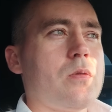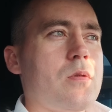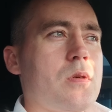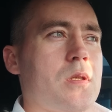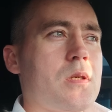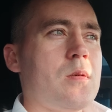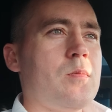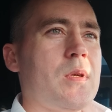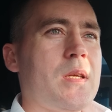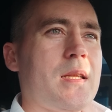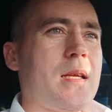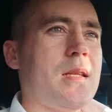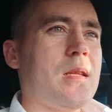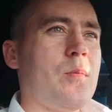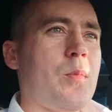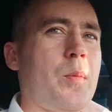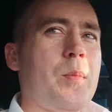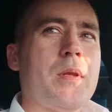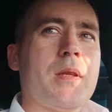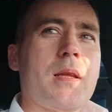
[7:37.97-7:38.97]
то есть им не
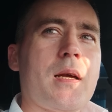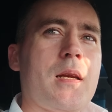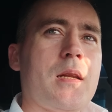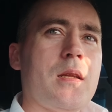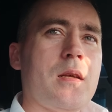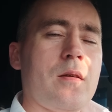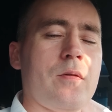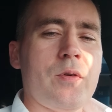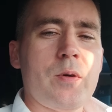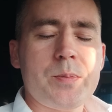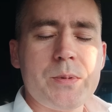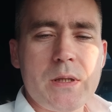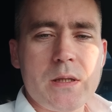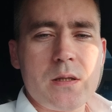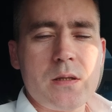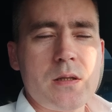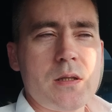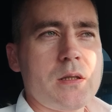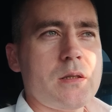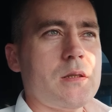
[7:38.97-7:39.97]
надо моментальные
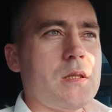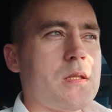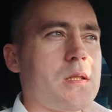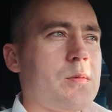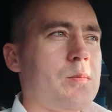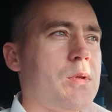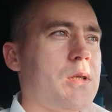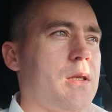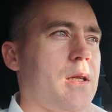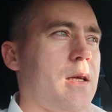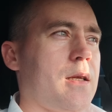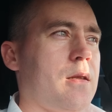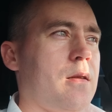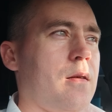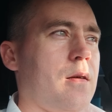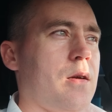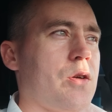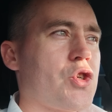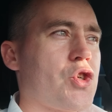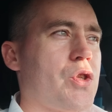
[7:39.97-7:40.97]
выплаты делать, им не
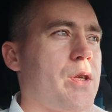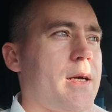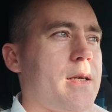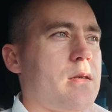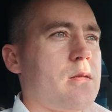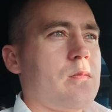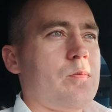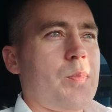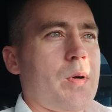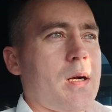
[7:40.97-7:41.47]
надо ждать,